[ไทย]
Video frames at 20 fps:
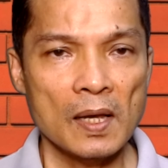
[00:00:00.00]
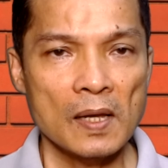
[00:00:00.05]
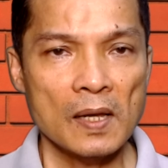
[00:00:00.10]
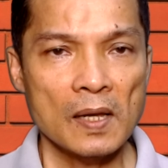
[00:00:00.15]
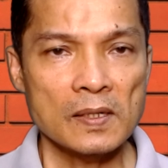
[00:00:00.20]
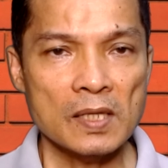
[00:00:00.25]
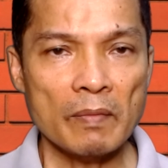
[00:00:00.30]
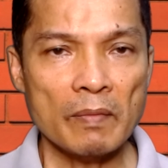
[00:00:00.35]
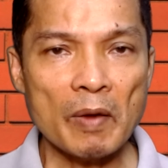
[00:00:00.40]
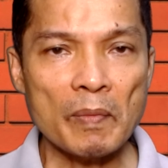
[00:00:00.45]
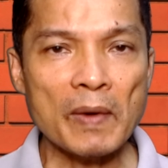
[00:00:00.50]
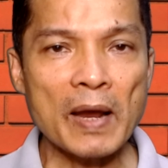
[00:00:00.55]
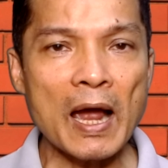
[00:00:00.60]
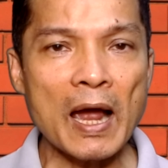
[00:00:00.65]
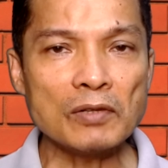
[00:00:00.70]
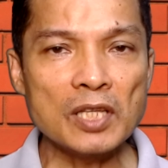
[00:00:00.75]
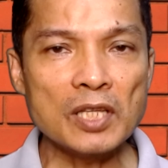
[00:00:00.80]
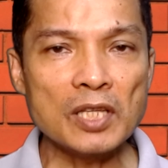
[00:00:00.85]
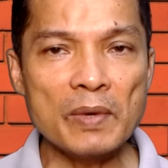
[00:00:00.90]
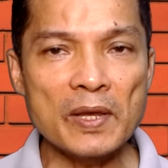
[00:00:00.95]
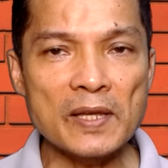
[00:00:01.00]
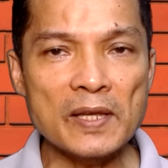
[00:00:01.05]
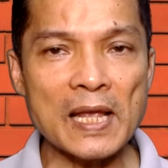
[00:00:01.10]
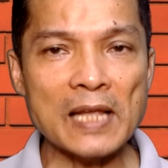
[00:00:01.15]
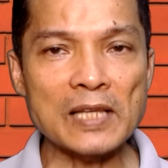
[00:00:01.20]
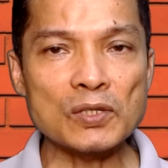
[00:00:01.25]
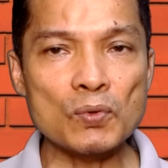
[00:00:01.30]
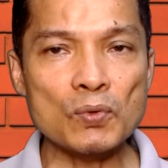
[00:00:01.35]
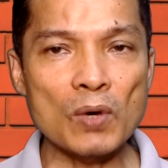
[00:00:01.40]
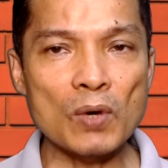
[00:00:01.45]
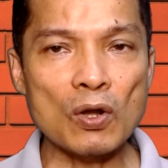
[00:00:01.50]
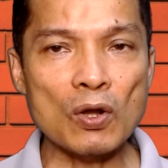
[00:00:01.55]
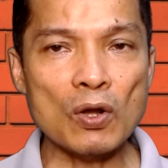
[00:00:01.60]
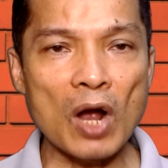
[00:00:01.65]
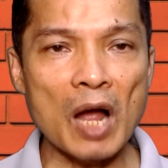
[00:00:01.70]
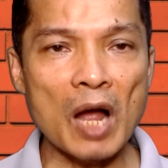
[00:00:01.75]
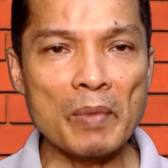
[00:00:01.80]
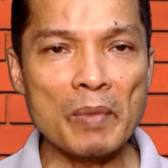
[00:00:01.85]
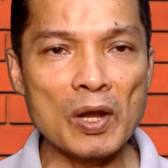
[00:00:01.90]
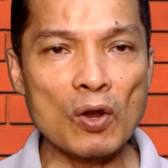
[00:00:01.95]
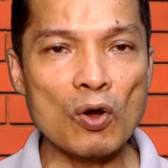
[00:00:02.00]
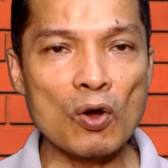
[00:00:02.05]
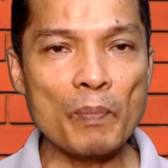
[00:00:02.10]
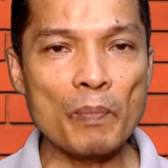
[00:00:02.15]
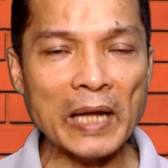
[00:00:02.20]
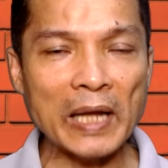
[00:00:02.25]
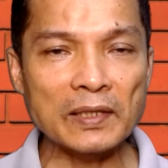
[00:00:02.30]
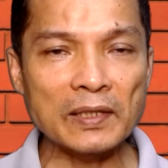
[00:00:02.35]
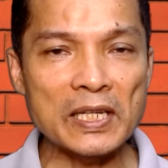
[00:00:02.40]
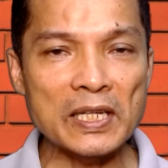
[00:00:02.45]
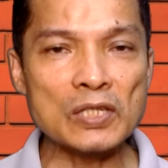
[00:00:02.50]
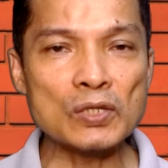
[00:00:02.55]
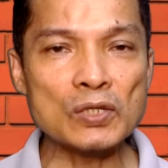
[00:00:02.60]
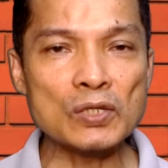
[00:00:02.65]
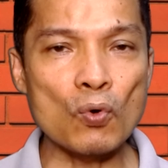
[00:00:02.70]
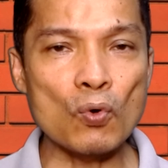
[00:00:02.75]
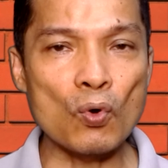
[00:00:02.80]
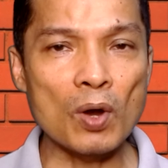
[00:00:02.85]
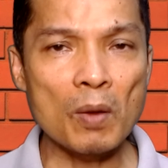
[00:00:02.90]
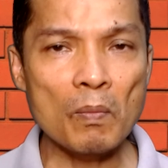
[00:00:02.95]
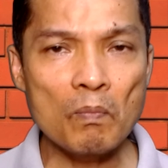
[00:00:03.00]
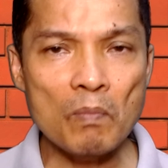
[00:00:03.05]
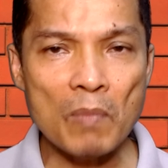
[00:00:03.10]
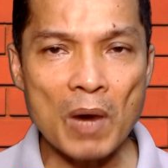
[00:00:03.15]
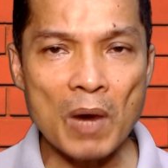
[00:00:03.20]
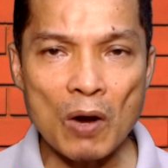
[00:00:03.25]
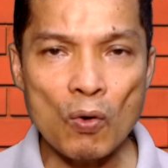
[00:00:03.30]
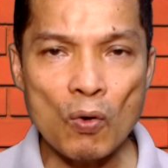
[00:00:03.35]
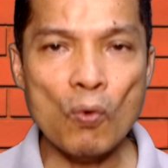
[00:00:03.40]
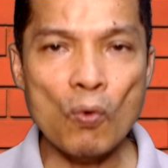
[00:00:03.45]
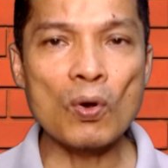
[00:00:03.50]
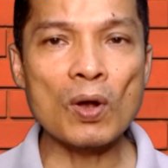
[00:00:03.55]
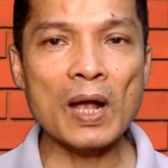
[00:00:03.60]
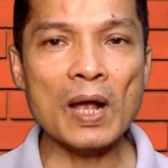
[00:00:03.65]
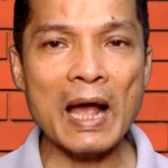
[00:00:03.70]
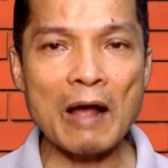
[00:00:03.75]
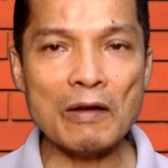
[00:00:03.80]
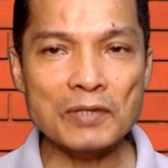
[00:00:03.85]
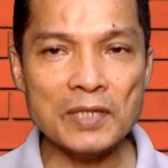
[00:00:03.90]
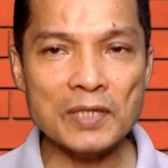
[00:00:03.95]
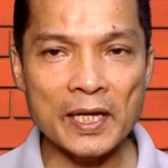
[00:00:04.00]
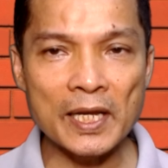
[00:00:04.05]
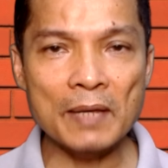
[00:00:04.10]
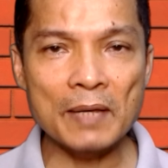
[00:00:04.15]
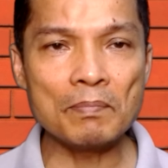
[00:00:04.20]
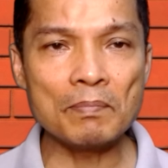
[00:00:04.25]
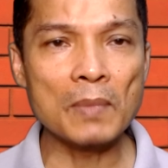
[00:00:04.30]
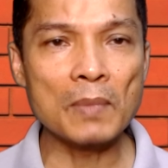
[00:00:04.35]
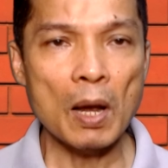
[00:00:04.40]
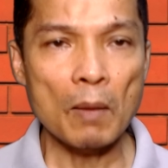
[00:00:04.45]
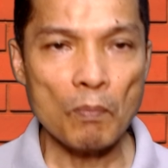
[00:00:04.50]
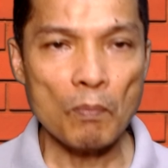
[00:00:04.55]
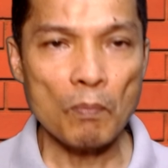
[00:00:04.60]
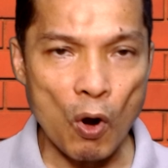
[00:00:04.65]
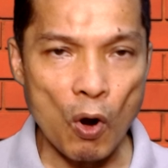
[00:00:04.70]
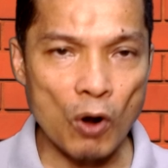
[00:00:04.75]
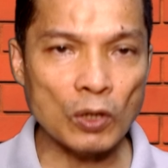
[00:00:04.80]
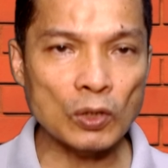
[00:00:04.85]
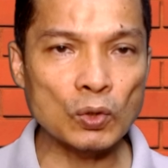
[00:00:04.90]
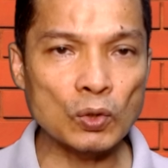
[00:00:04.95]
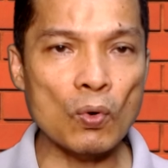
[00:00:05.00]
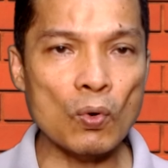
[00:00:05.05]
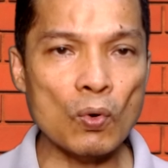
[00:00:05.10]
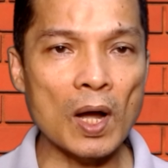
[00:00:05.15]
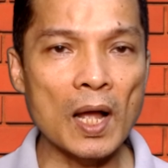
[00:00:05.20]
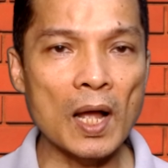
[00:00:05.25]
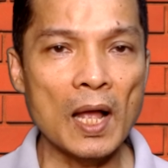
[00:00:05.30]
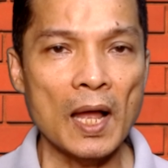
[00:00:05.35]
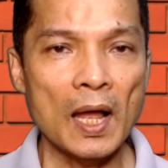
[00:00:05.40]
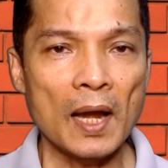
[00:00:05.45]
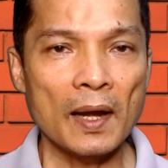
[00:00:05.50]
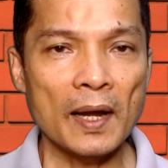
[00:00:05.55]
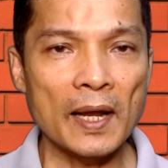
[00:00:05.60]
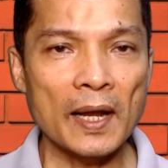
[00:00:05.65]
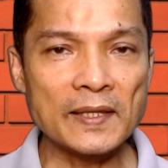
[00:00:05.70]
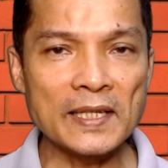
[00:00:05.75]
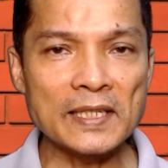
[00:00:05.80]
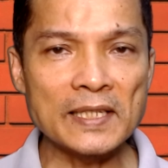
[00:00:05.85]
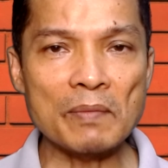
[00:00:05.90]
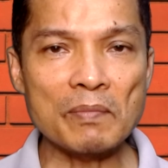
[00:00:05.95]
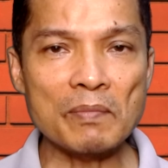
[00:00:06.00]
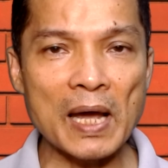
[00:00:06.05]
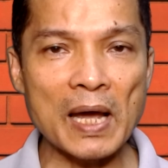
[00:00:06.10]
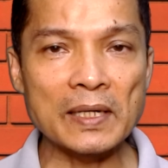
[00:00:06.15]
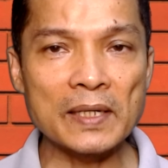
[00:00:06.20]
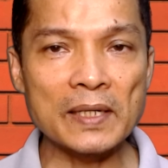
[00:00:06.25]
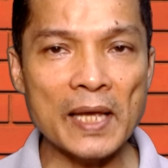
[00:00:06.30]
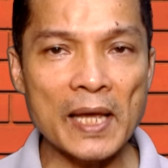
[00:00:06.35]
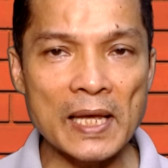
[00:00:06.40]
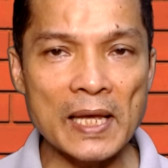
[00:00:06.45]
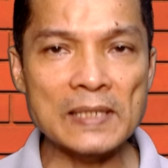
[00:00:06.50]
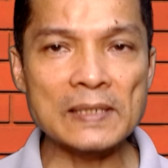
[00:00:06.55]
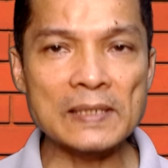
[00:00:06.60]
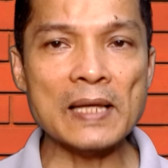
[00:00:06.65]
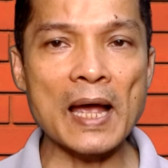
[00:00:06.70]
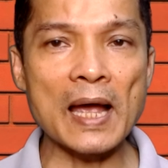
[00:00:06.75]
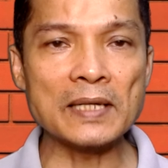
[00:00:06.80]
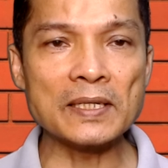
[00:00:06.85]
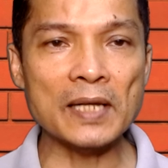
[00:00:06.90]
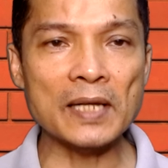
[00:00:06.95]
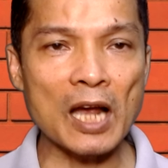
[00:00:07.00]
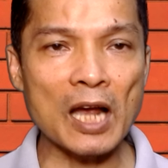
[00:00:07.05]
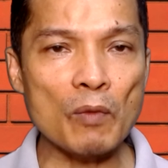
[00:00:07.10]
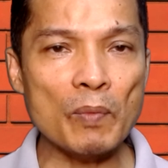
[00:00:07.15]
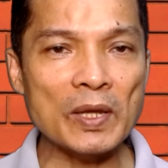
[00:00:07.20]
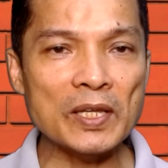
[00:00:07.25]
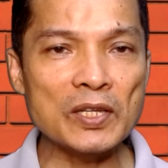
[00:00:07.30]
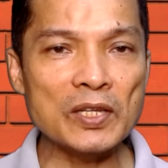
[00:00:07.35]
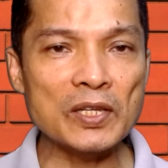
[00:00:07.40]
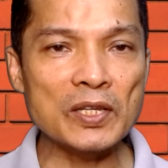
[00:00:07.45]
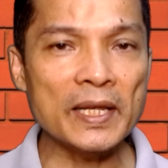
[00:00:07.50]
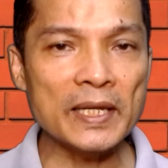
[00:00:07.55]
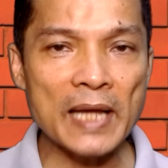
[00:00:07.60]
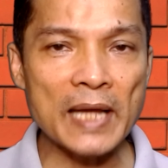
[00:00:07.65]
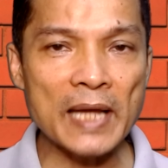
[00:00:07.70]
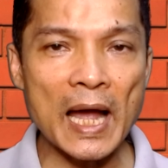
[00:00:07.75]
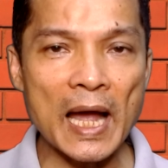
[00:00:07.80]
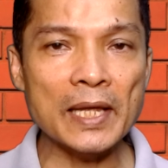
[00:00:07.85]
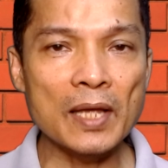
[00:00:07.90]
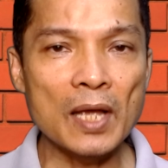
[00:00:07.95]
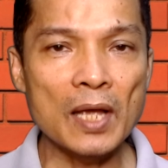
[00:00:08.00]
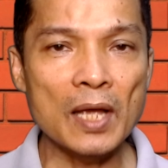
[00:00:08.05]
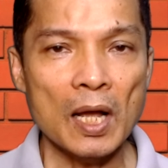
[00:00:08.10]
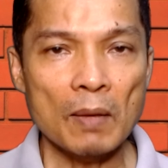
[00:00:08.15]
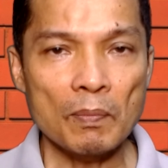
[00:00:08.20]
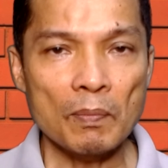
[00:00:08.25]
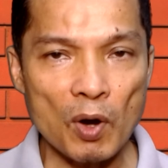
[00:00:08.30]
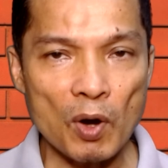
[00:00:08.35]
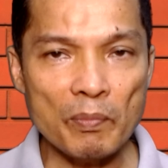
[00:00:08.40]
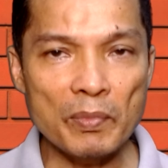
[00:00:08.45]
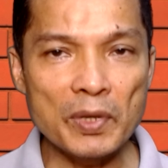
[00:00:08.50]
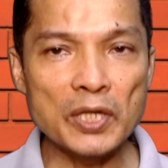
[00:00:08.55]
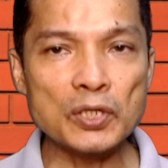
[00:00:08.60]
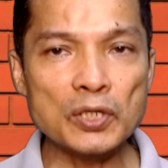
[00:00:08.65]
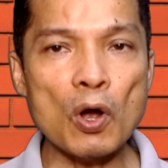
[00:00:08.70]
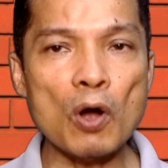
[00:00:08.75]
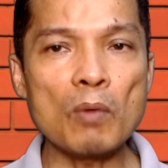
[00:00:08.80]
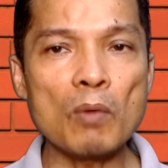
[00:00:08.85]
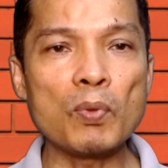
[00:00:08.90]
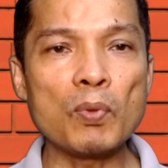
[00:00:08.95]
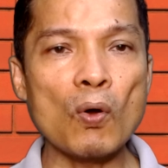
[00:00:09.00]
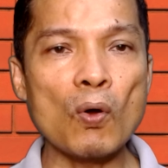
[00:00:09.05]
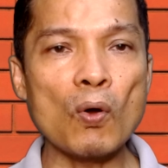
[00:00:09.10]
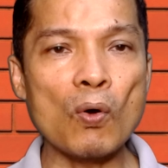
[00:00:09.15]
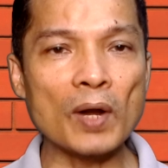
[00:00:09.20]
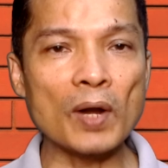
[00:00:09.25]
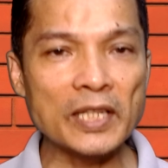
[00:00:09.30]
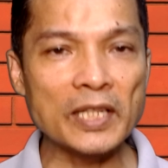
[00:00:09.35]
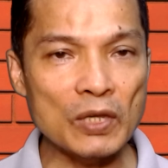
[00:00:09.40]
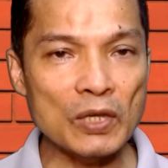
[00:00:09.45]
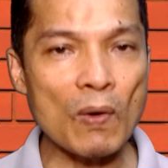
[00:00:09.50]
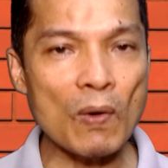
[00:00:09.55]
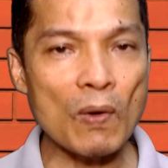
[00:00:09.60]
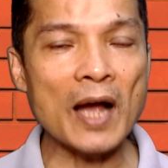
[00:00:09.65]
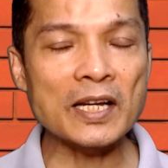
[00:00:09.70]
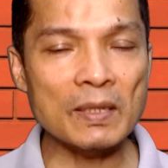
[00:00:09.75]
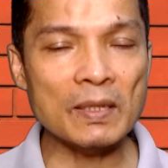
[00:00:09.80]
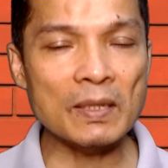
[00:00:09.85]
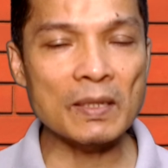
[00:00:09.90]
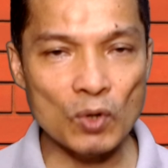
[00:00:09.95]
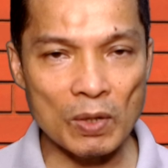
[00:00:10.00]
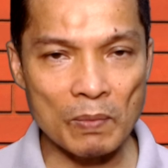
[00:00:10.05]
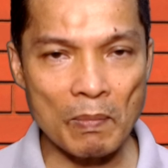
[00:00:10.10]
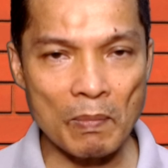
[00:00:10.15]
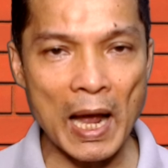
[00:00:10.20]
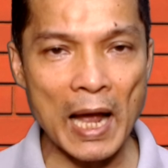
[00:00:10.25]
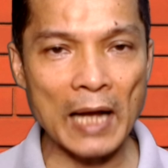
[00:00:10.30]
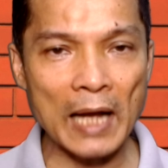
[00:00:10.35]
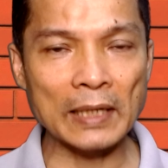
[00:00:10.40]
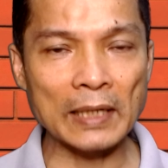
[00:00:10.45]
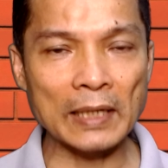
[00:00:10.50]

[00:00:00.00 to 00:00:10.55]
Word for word: สำหรับข้าวที่มีสัดส่วนของอะมิโลแพคตินสูง เมื่อหุงข้าวจะนิ่ม พองตัว และที่สำคัญเอนไซม์จะเข้าไปย่อยได้ง่าย เพราะมีช่องโพรงและที่ว่างจำนวนมาก